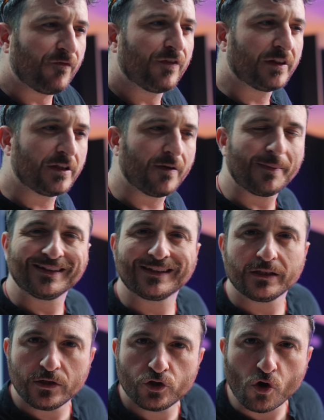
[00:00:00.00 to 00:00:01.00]

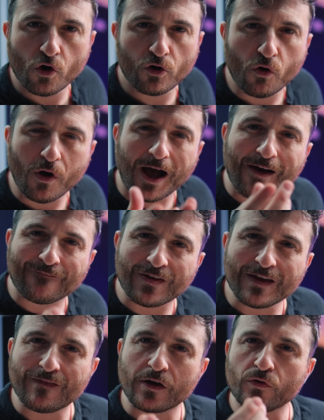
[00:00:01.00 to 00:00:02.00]
effettivamente di gioco
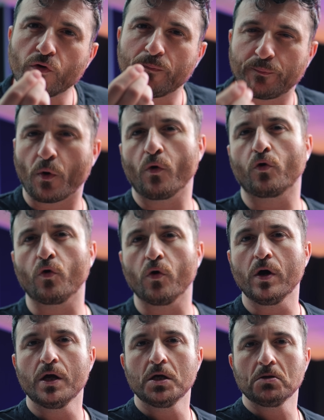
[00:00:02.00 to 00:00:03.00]
avevano
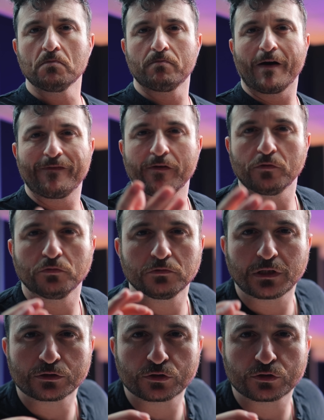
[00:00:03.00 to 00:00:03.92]
poco, ma avevano un